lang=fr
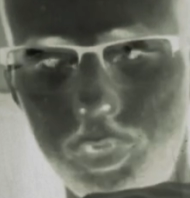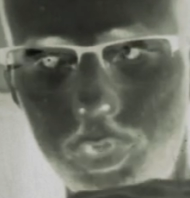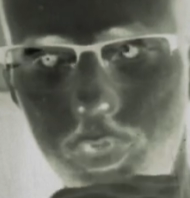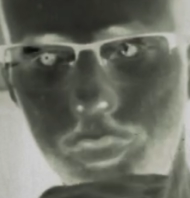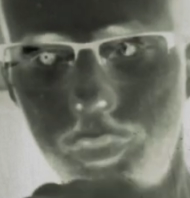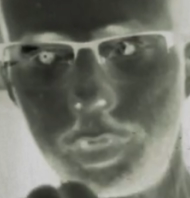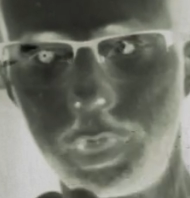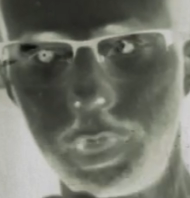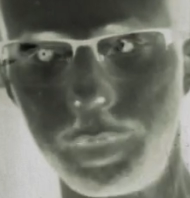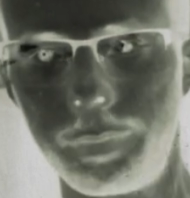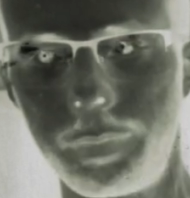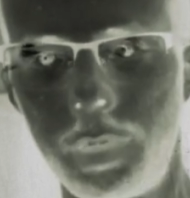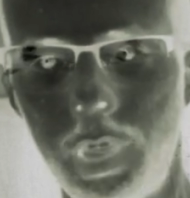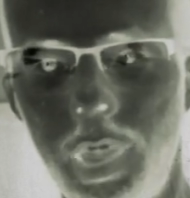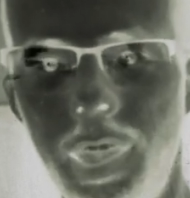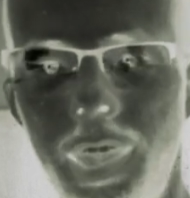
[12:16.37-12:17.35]
je vous le dis.
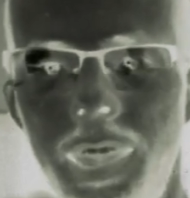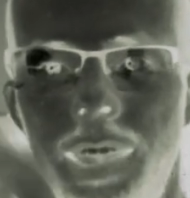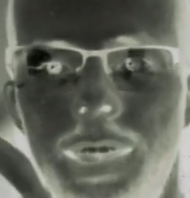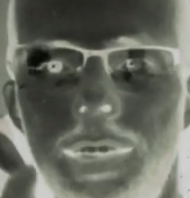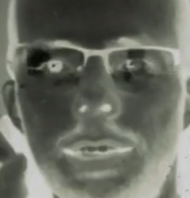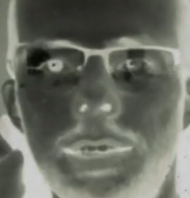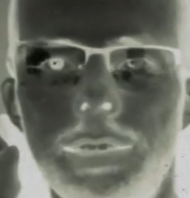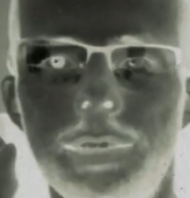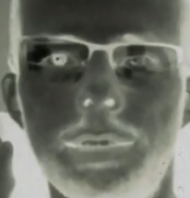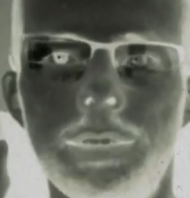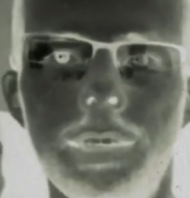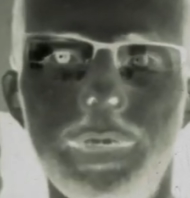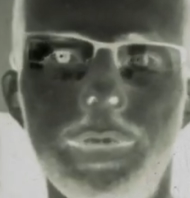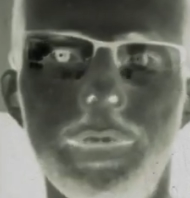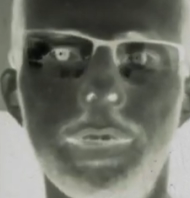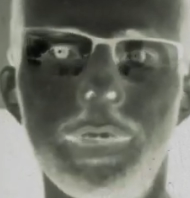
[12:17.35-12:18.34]

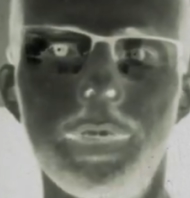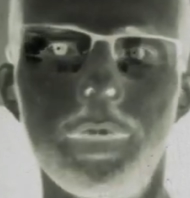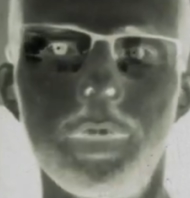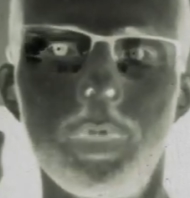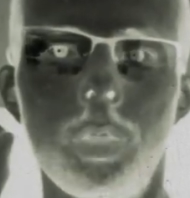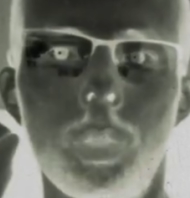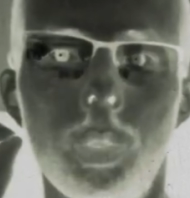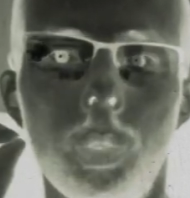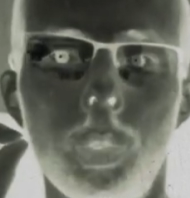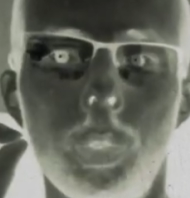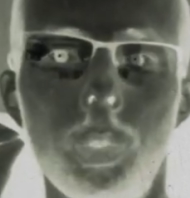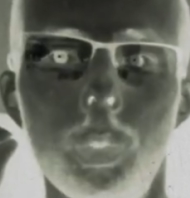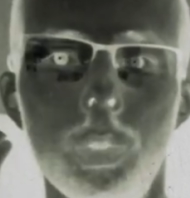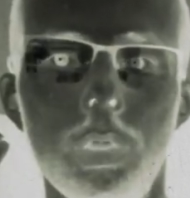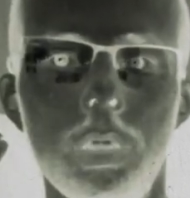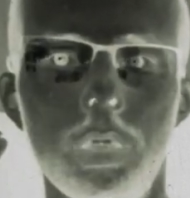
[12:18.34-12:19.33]
C'était
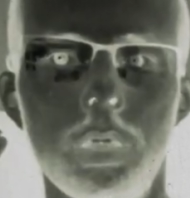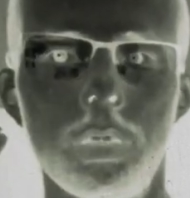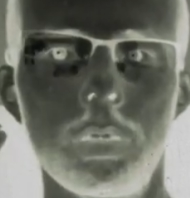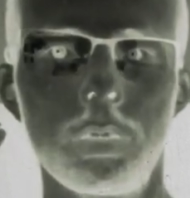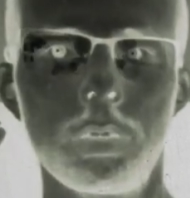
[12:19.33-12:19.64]
toute